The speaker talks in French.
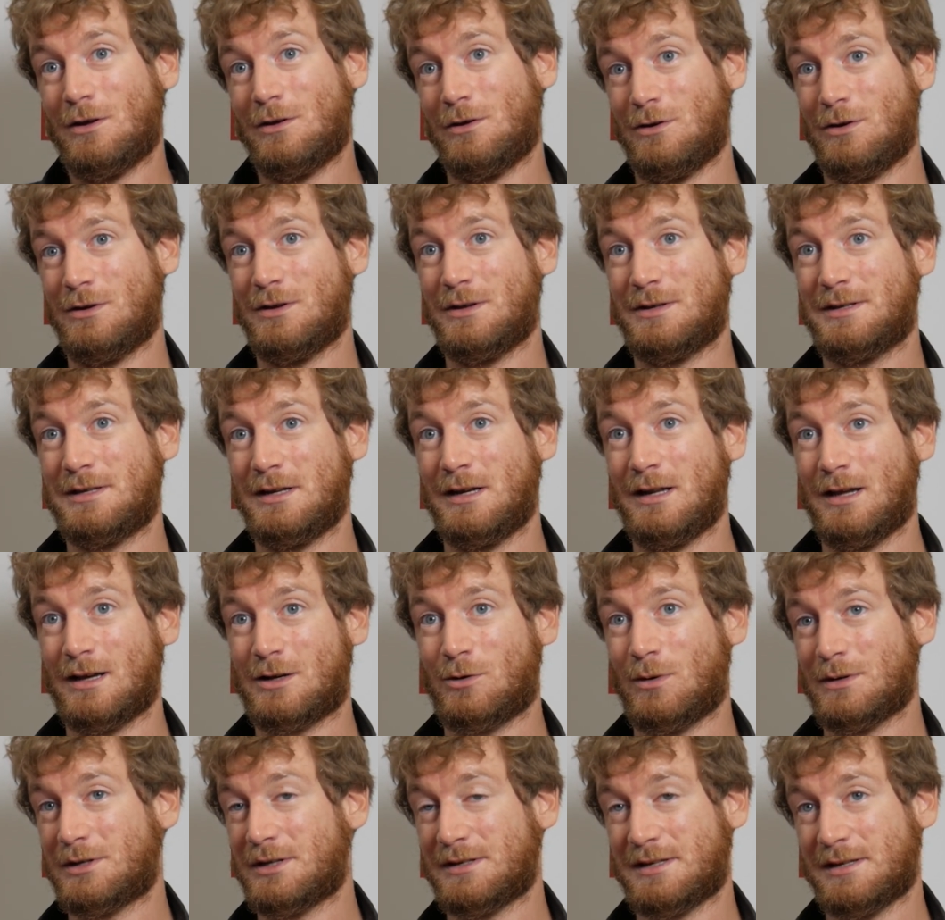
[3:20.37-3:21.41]
Euh, la
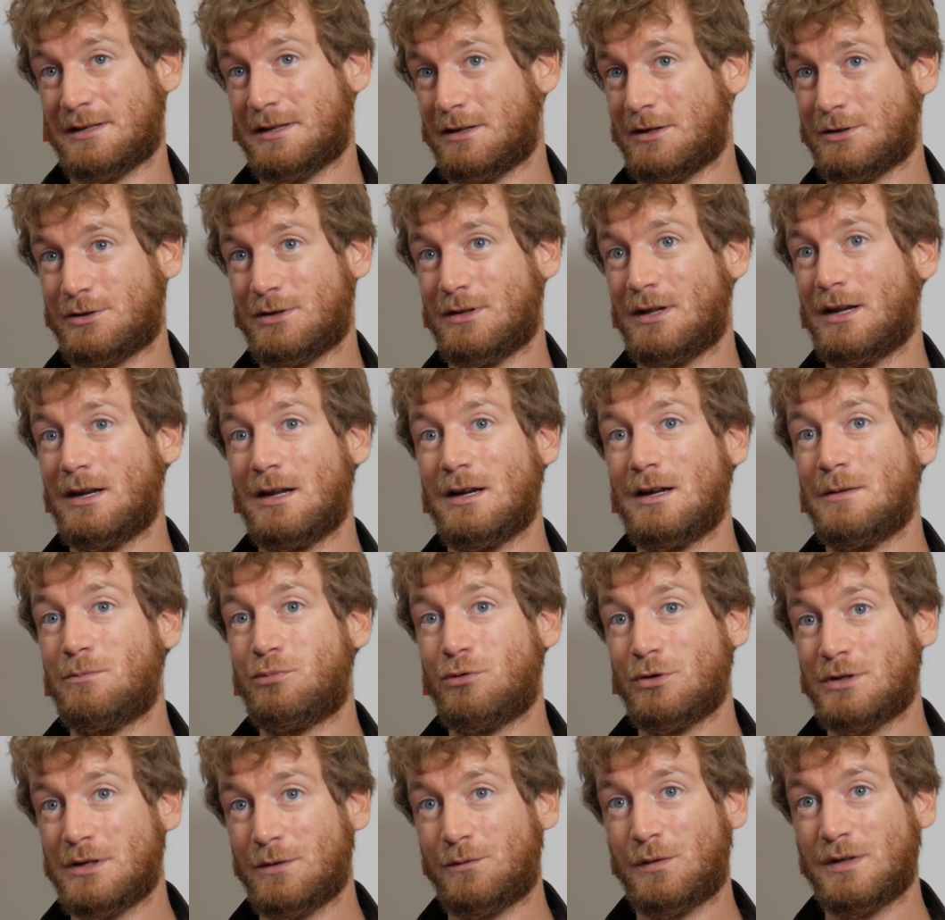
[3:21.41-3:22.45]
croissance internationale, elle est
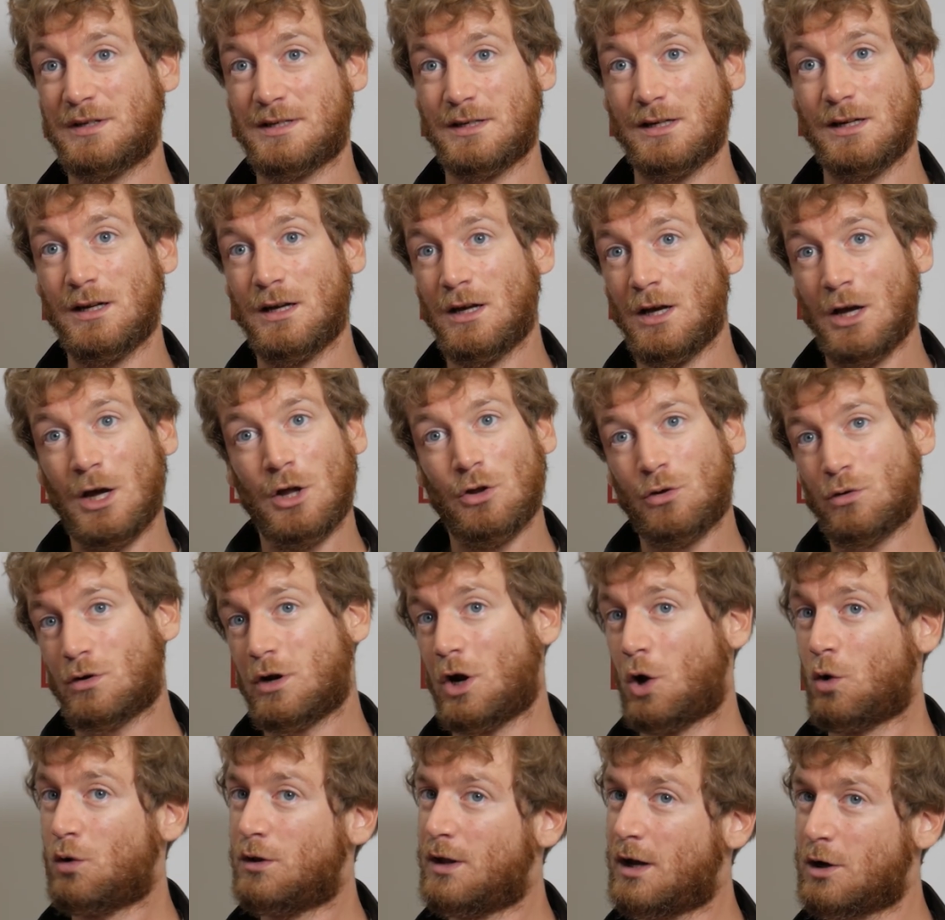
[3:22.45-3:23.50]
plus difficile. Donc
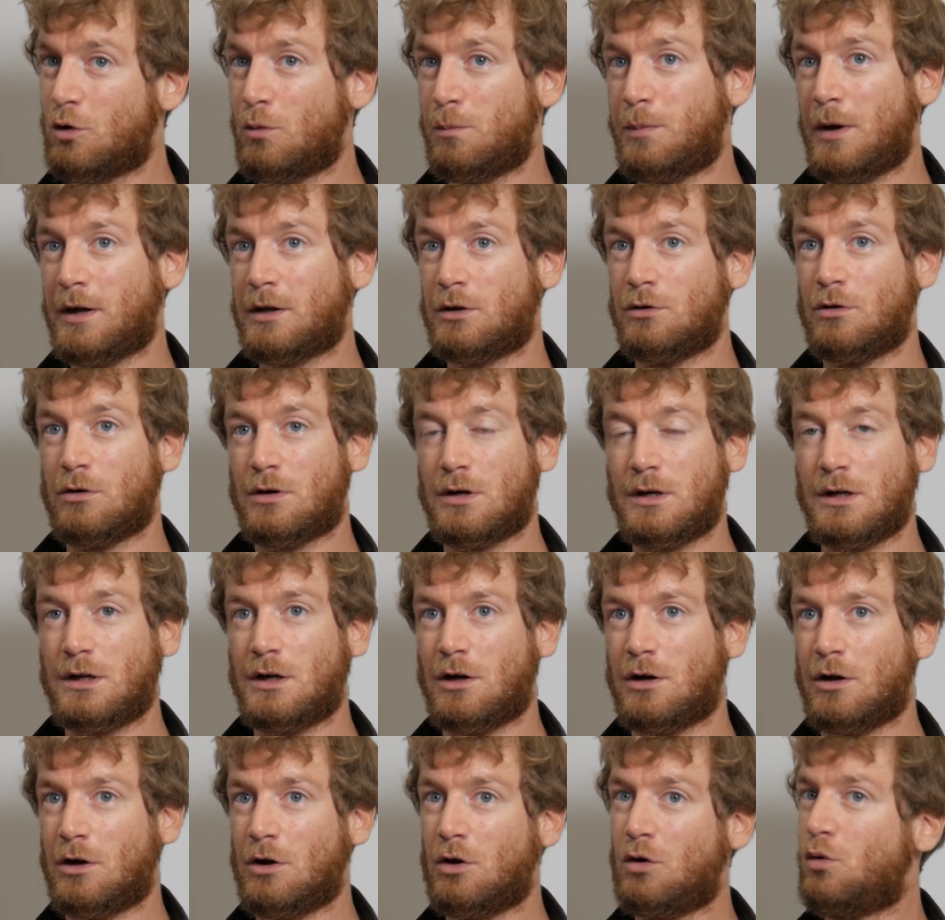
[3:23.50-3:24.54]
là, on accompagne nos
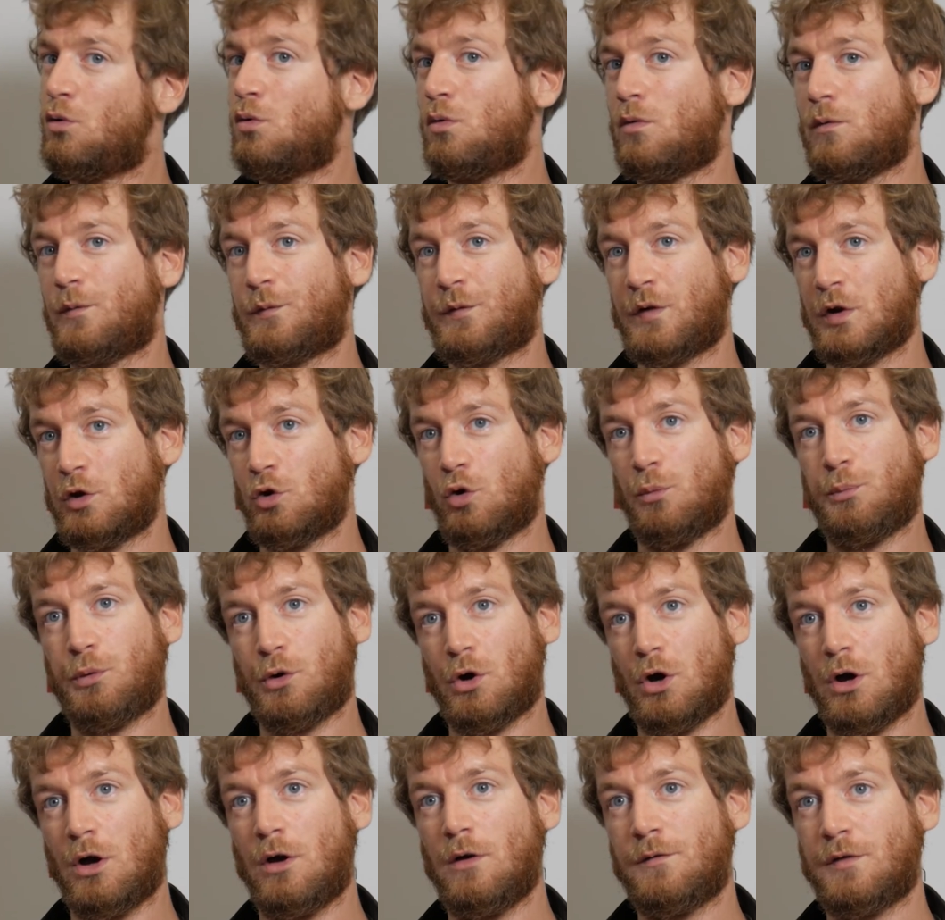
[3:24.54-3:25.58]
clients, on fait nos
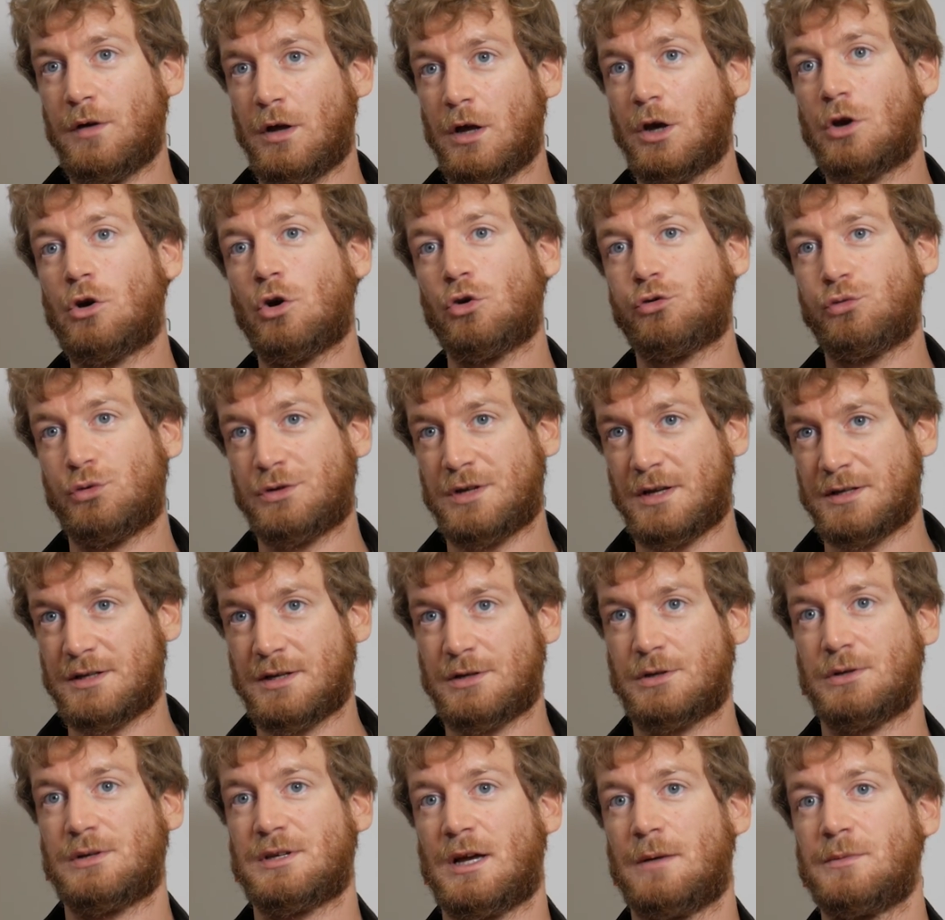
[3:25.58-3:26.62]
preuves, et quand tout ça,
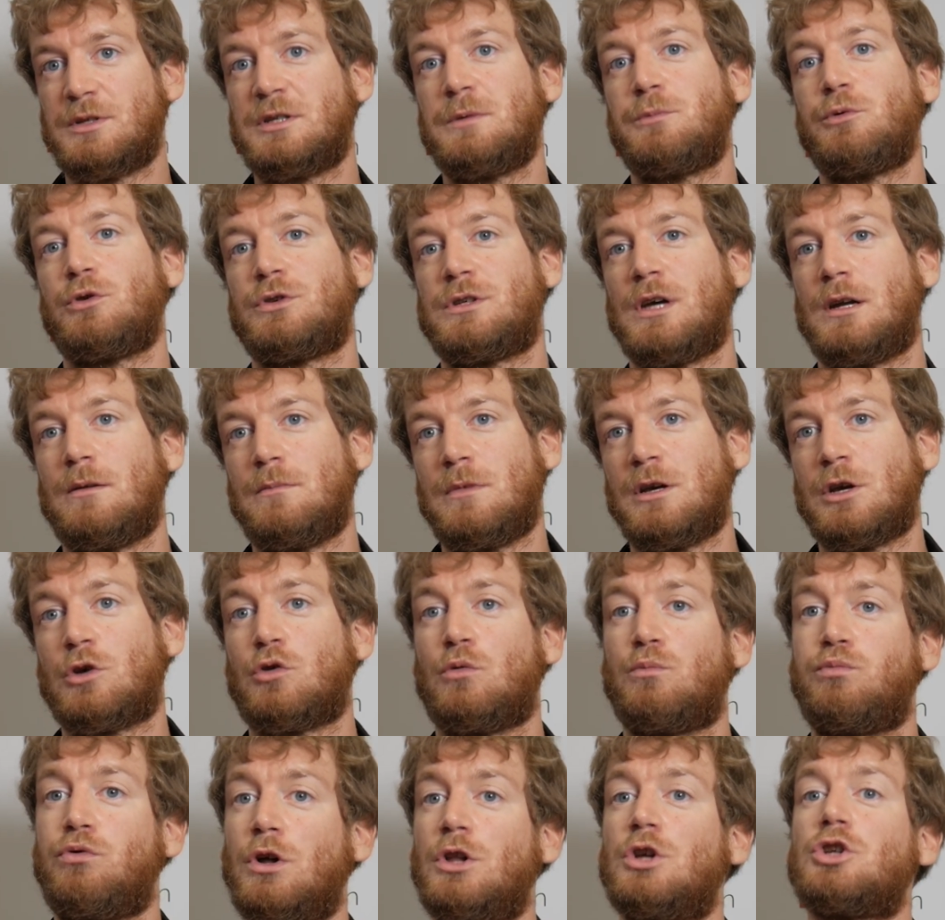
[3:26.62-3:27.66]
ça se sera un petit peu calmé,
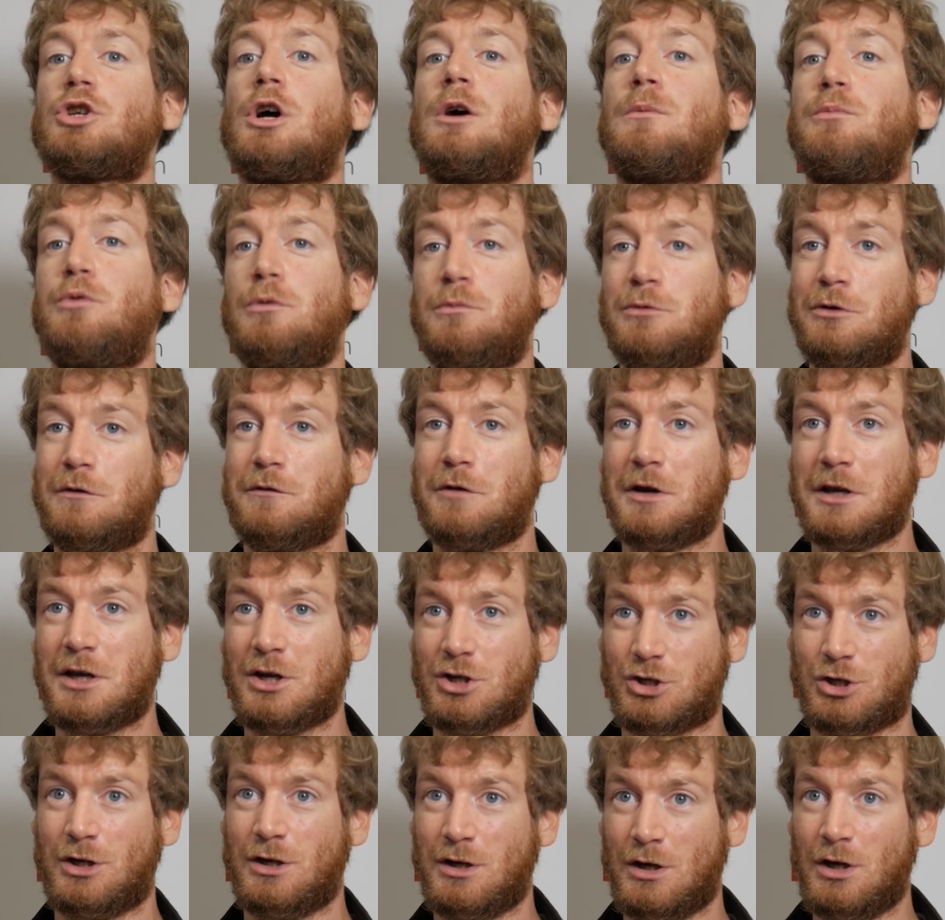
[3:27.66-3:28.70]
qu'on pourra déjà un peu mieux
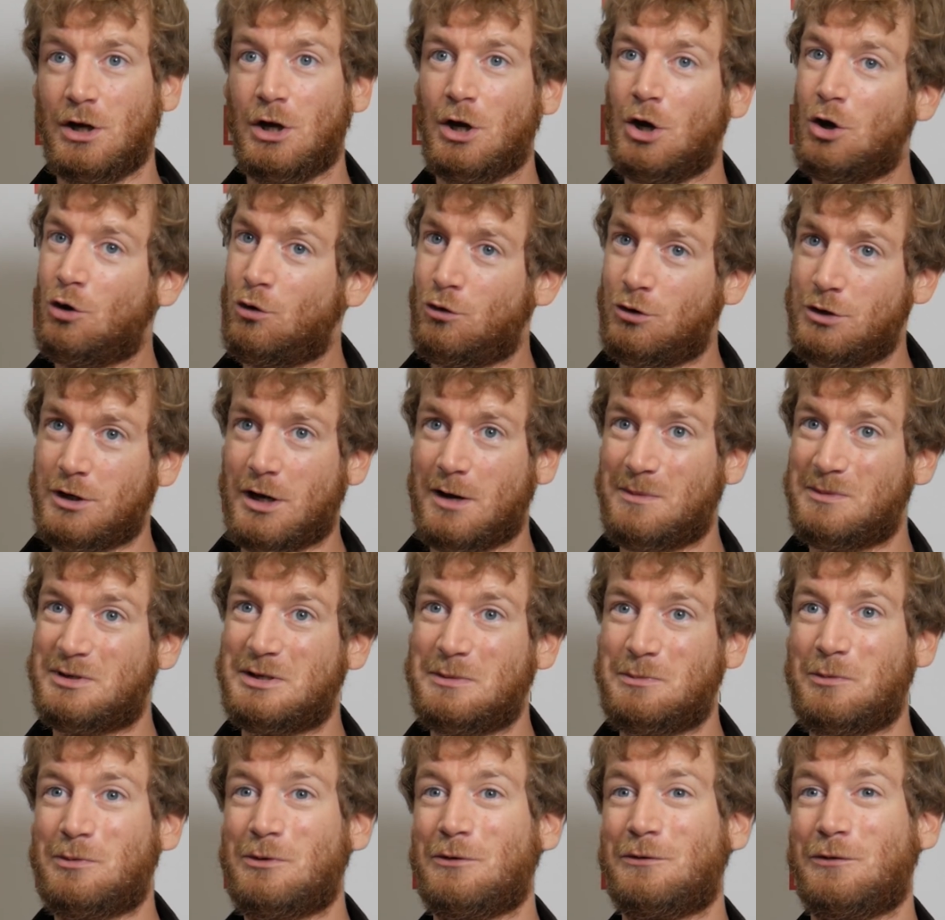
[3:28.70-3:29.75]
voyager, on ira un
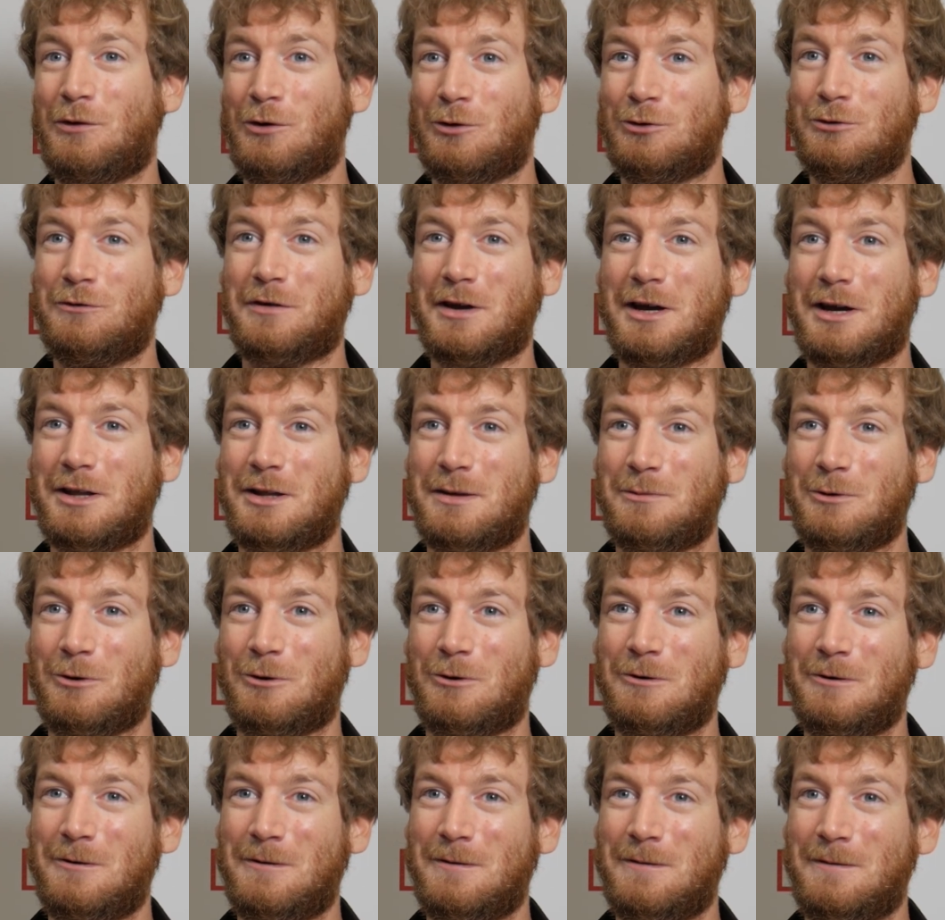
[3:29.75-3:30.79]
petit peu plus fort, on ouvrira des bureaux.